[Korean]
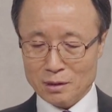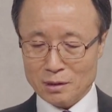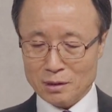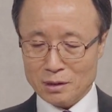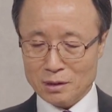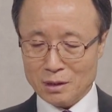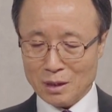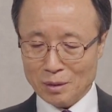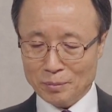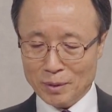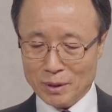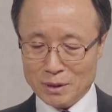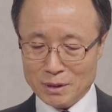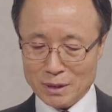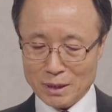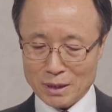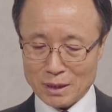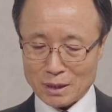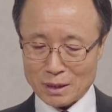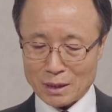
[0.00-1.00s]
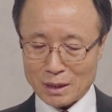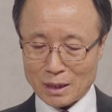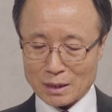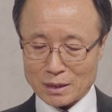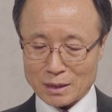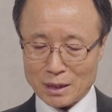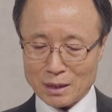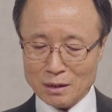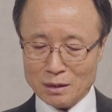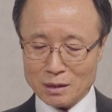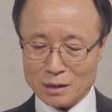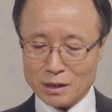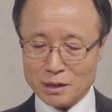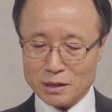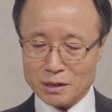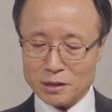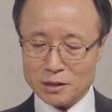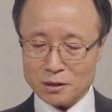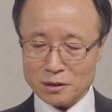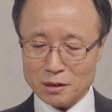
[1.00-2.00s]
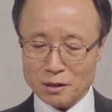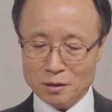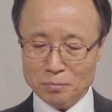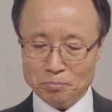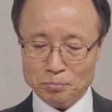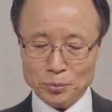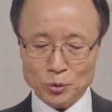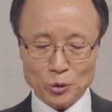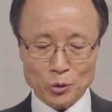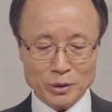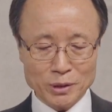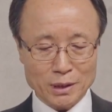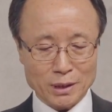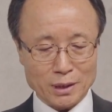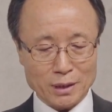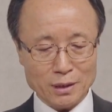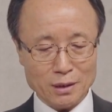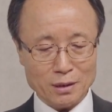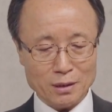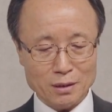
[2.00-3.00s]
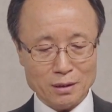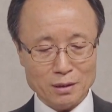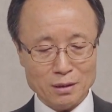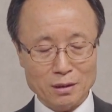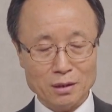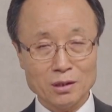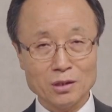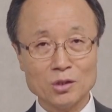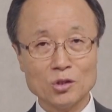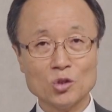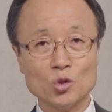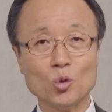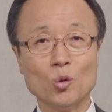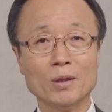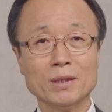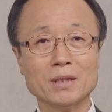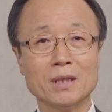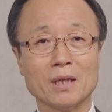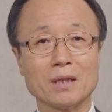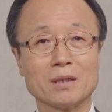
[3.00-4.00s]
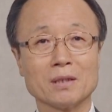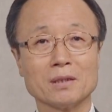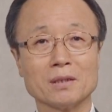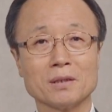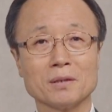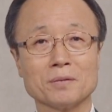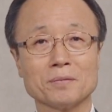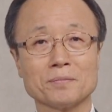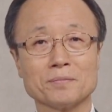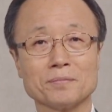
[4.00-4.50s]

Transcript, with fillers: 그 다음에 이제 가장 극적인 표현이 토한다는 거예요.